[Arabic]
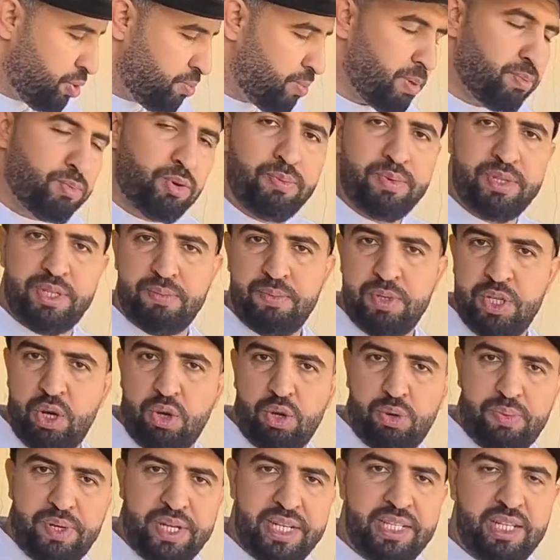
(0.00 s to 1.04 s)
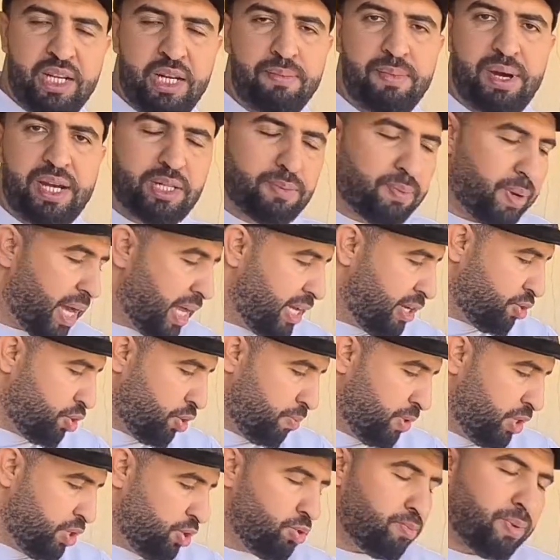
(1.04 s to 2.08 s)
نورمالمون ب 48 درهم غتبقى
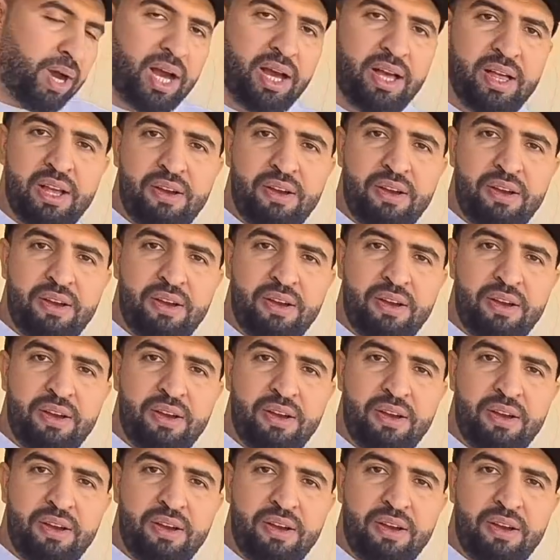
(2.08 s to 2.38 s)
لكم اليوم